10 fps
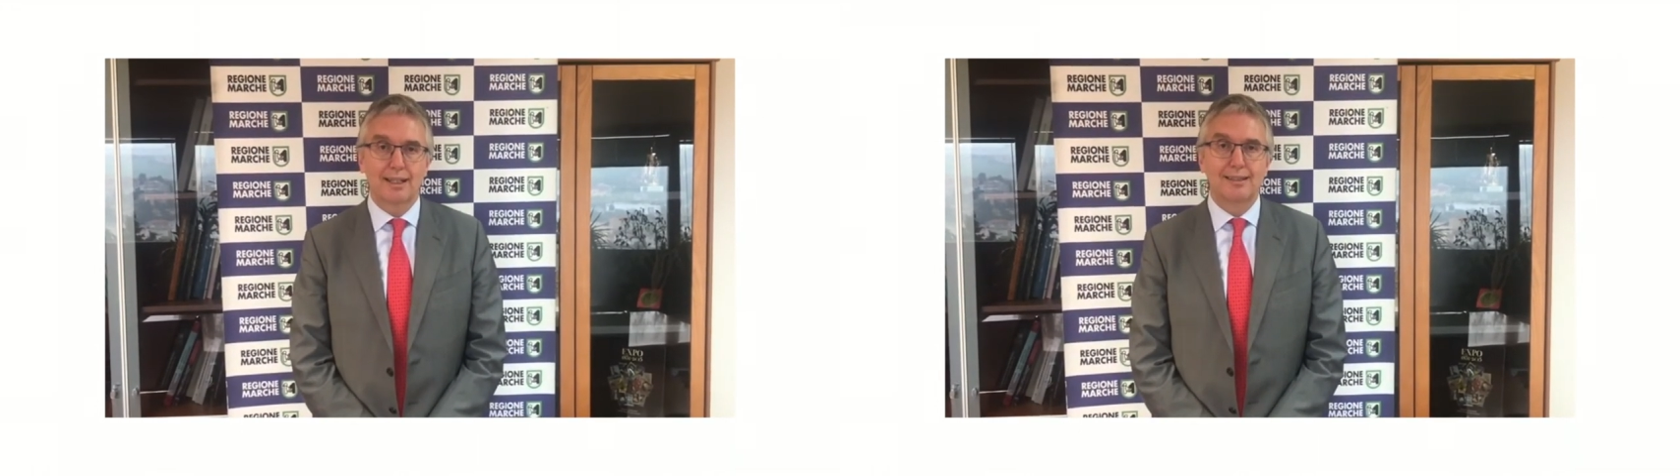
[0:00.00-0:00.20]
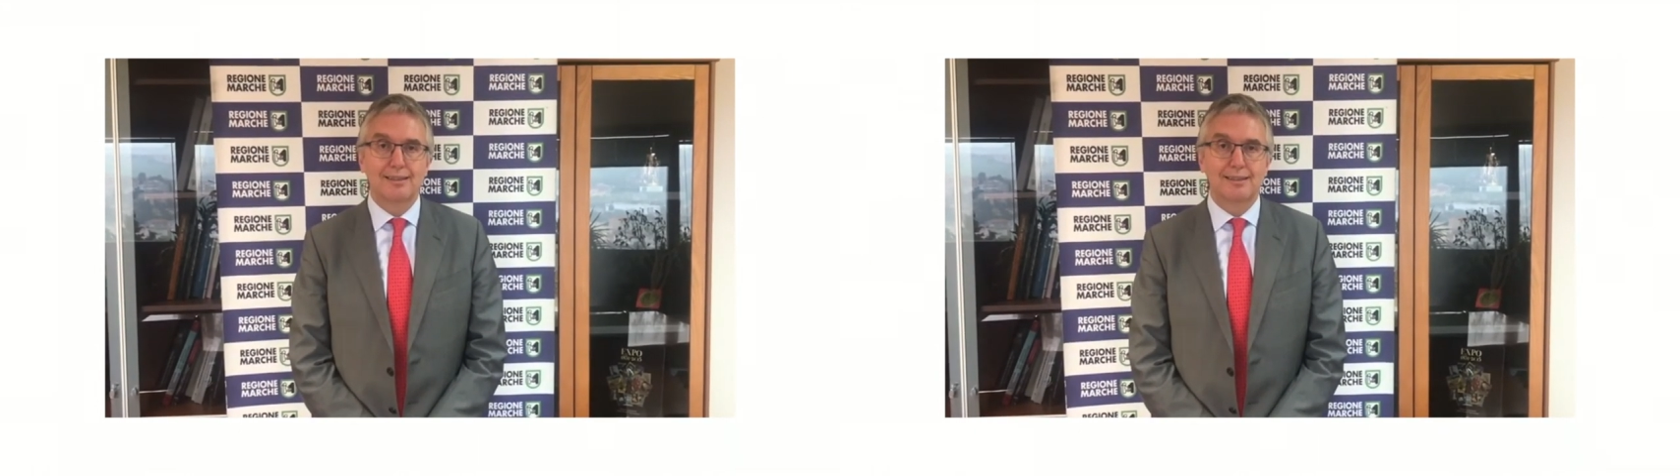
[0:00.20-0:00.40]

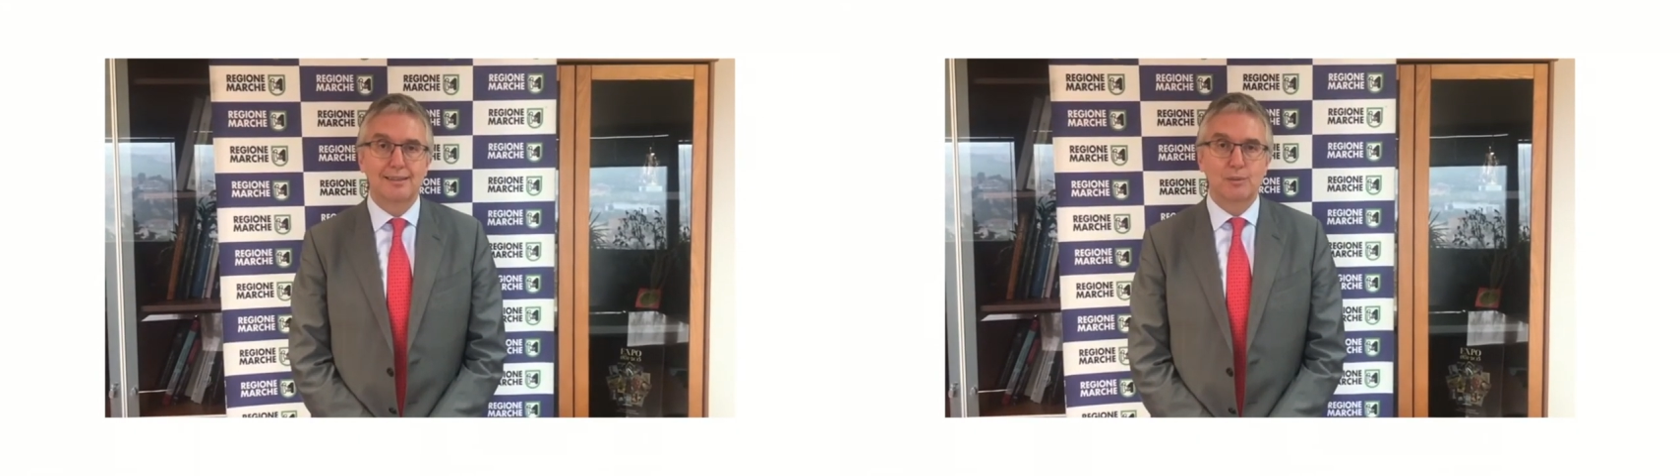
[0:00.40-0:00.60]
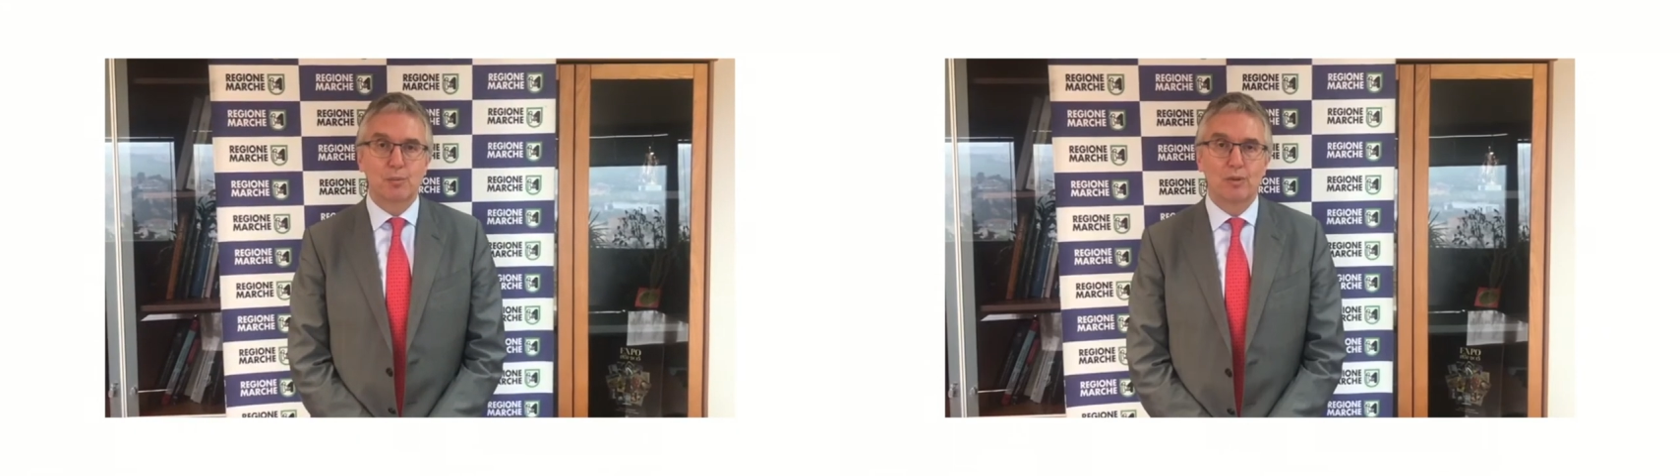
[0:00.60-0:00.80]
rendersi
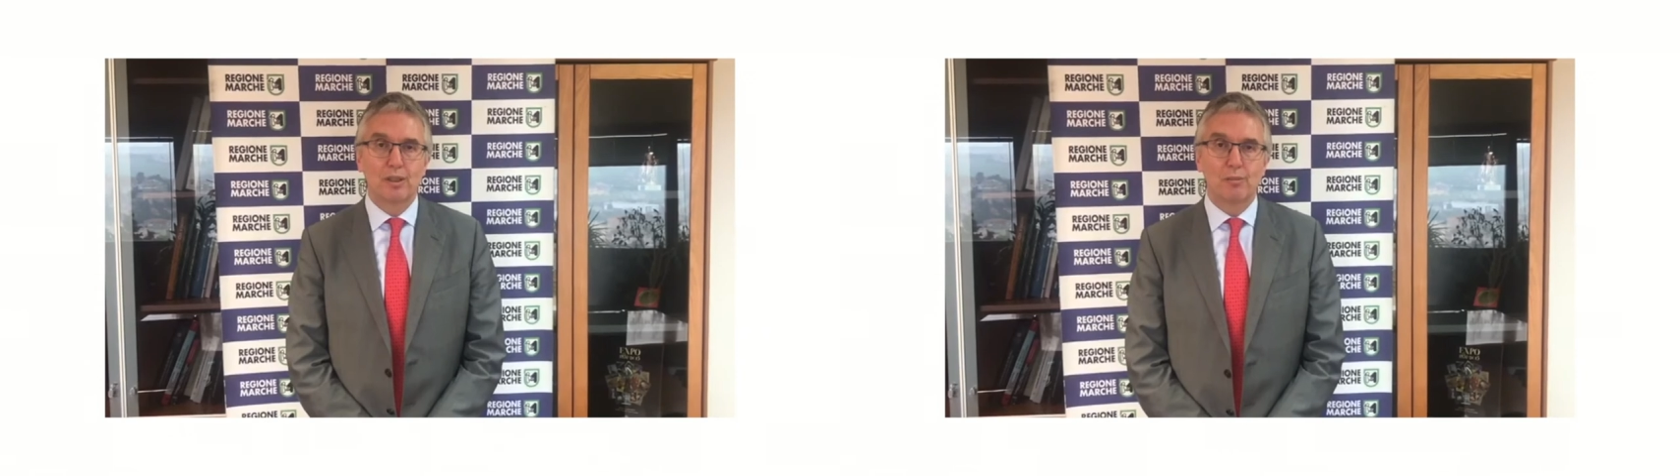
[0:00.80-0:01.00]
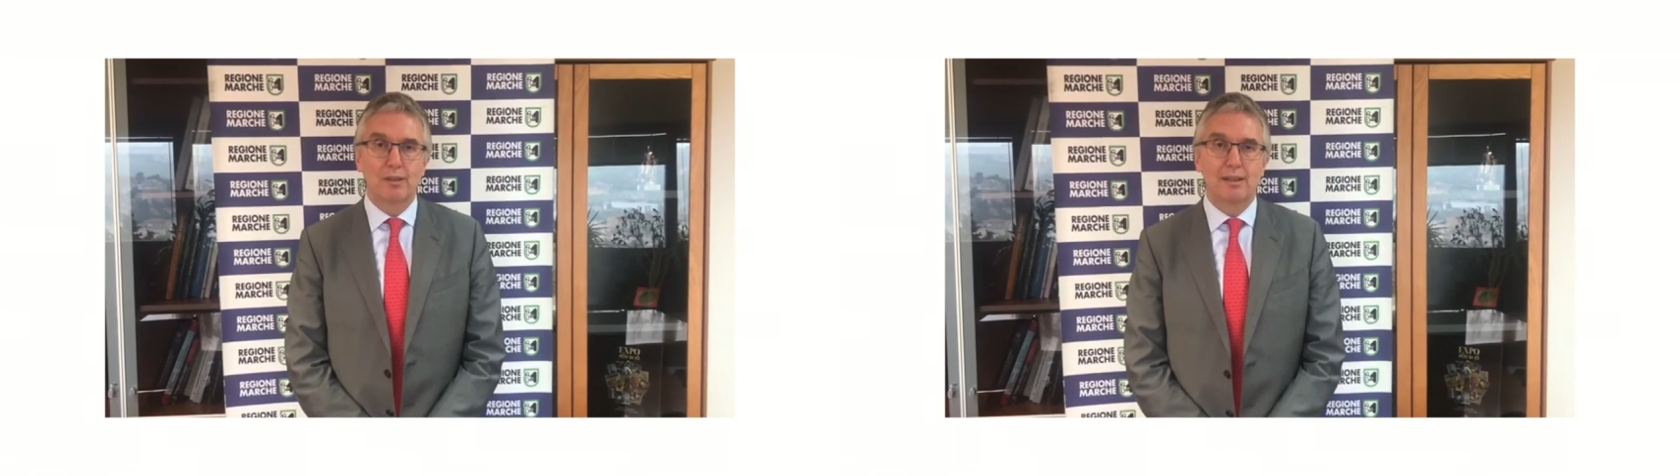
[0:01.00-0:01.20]

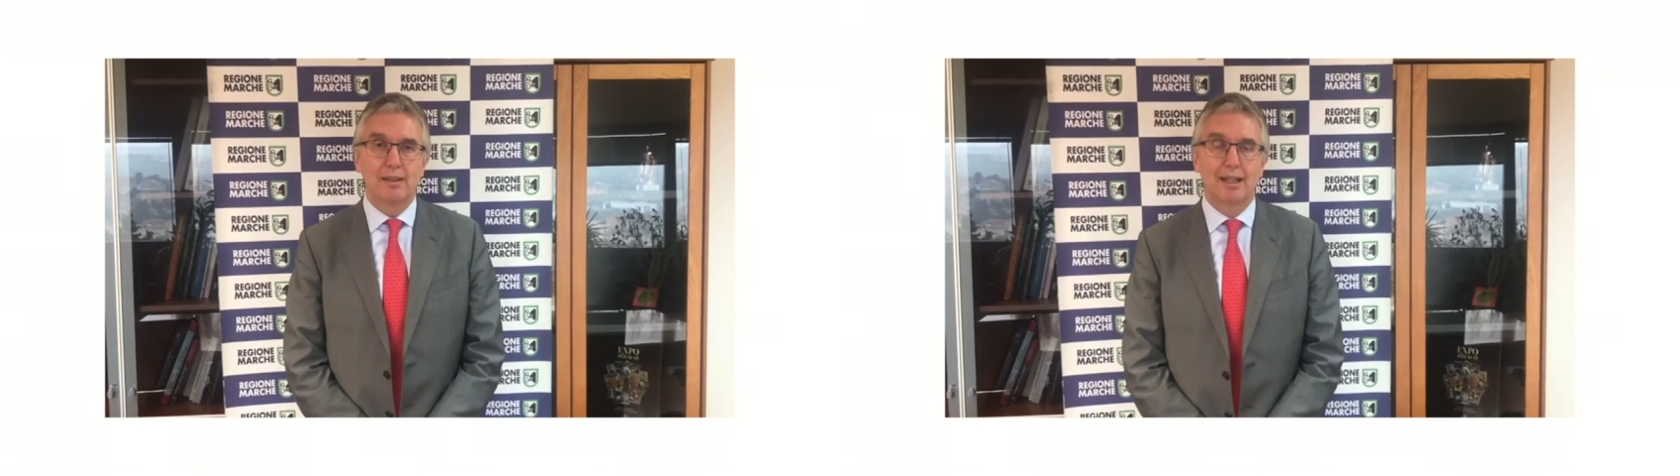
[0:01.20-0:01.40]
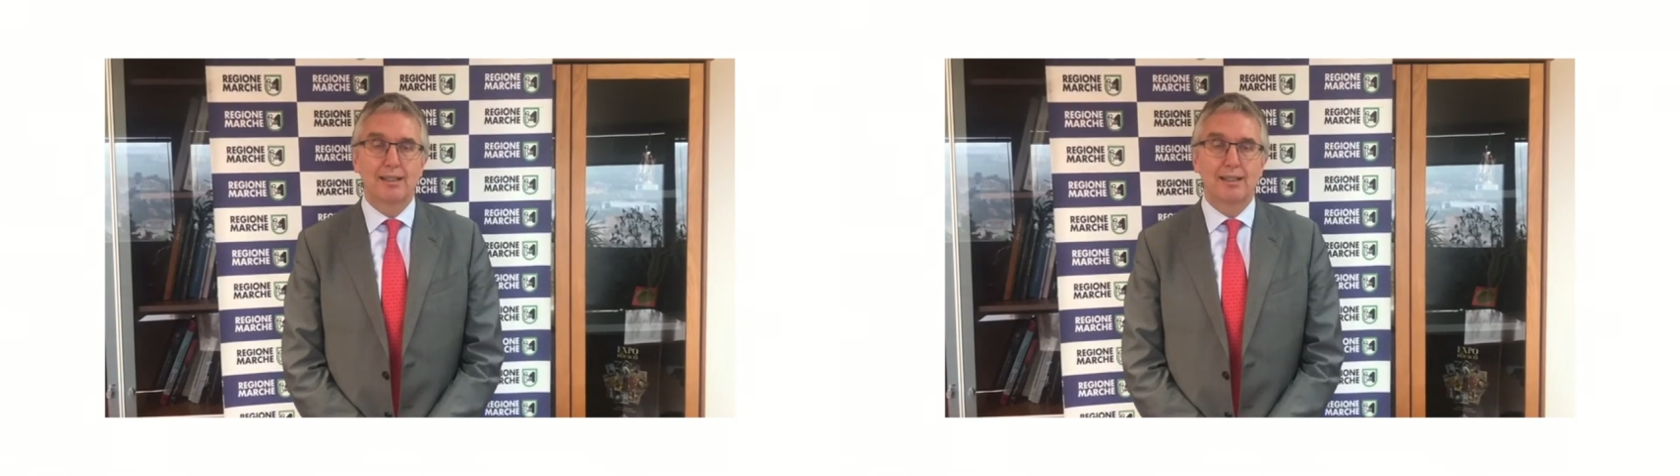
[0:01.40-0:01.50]
disponibili